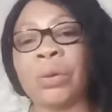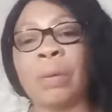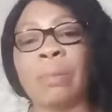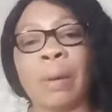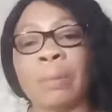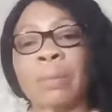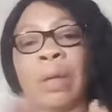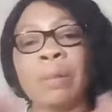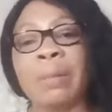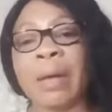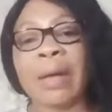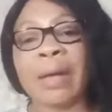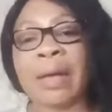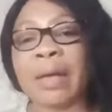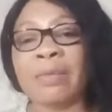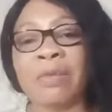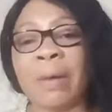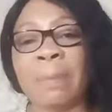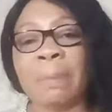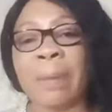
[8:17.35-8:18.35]
ne
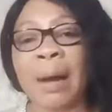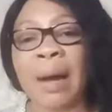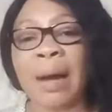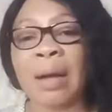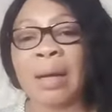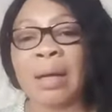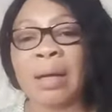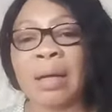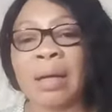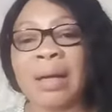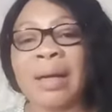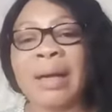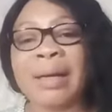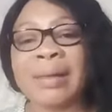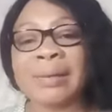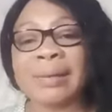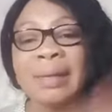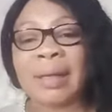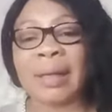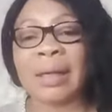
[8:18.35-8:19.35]
m'écrivez pas.
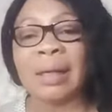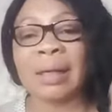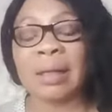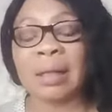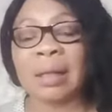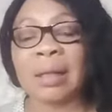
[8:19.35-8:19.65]
Laissez.